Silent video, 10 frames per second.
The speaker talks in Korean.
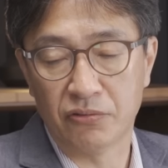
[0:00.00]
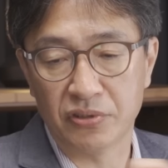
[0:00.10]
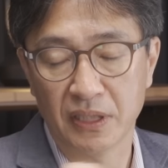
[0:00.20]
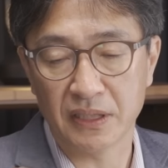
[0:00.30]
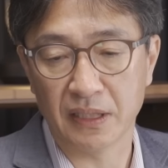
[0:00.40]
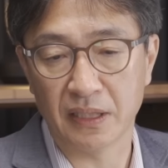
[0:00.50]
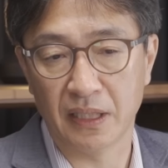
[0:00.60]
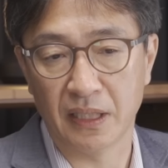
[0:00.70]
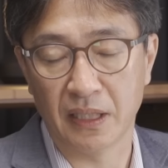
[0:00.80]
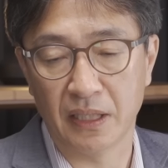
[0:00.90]
이 투자
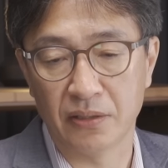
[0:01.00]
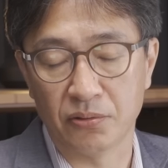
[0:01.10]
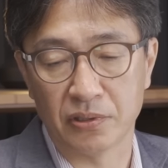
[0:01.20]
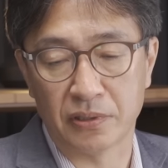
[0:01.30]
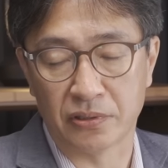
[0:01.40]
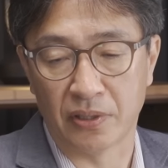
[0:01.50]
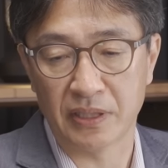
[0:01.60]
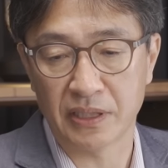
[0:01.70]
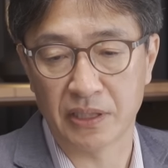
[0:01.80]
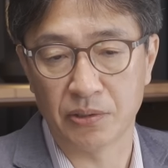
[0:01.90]
자산으로
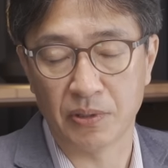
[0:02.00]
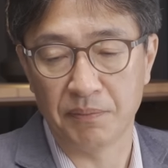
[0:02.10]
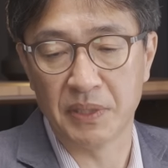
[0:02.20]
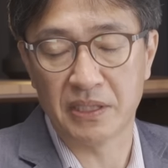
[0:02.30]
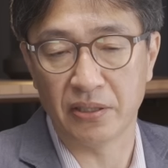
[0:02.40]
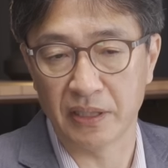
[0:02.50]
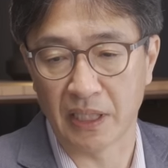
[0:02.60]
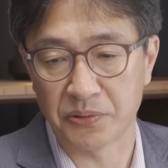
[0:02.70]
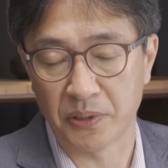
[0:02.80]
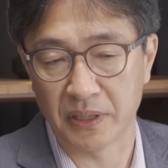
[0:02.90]
전환시키기 위한 미천이
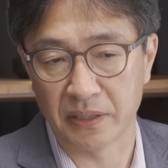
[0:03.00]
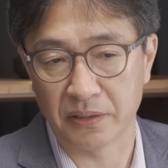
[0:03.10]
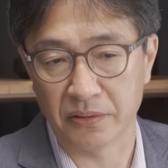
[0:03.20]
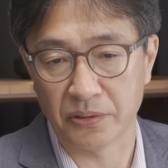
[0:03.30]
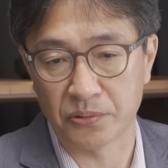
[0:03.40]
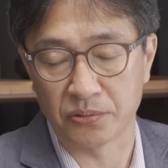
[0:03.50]
돼줘야 되는 거죠.